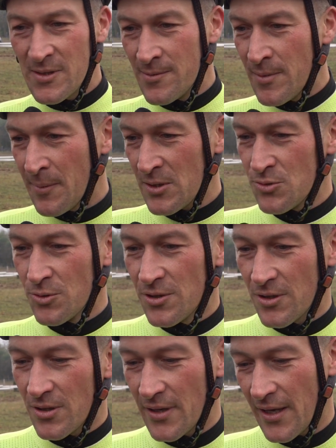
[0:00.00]
è sempre
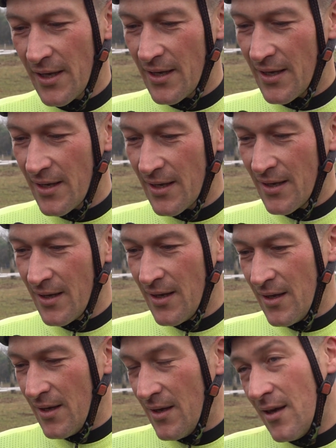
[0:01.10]
piaciuto e
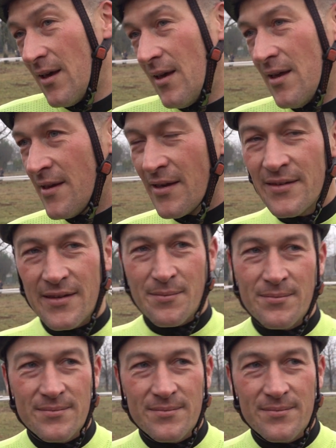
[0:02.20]
e niente,